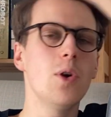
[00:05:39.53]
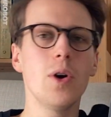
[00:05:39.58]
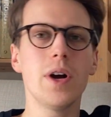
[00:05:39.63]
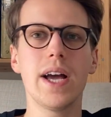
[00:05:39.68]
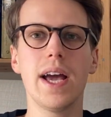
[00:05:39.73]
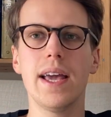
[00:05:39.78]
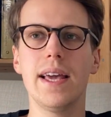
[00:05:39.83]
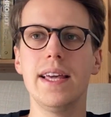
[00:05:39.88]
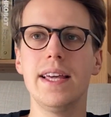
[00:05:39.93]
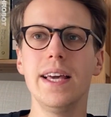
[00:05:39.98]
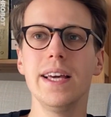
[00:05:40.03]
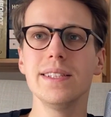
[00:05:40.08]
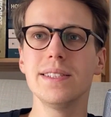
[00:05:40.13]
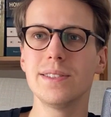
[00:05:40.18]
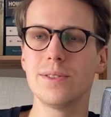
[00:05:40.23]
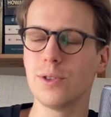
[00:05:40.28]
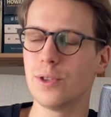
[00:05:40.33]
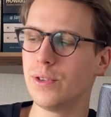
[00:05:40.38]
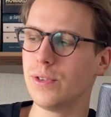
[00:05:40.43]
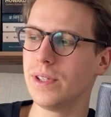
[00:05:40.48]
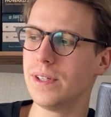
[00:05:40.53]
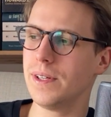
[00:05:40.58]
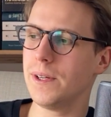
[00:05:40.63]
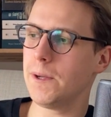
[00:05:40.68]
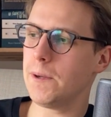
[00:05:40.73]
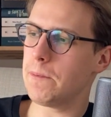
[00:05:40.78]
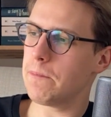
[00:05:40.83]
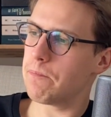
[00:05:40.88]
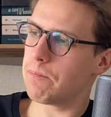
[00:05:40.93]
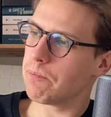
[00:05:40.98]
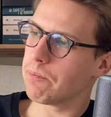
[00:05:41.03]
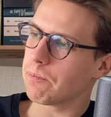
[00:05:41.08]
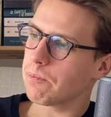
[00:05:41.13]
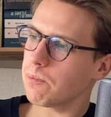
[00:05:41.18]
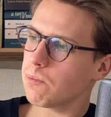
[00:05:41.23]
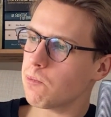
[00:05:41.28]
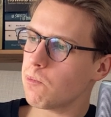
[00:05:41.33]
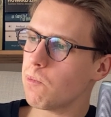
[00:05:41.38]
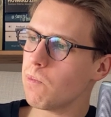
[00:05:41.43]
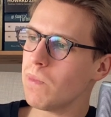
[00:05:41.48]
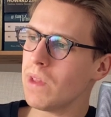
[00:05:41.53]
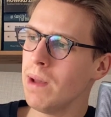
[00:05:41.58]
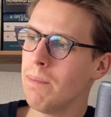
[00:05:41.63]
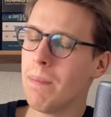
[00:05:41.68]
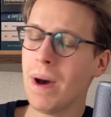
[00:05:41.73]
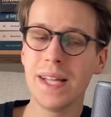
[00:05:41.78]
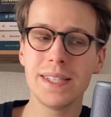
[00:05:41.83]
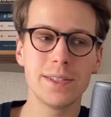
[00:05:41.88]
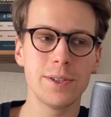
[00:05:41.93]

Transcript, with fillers: okej, okay, jest coś, y, ma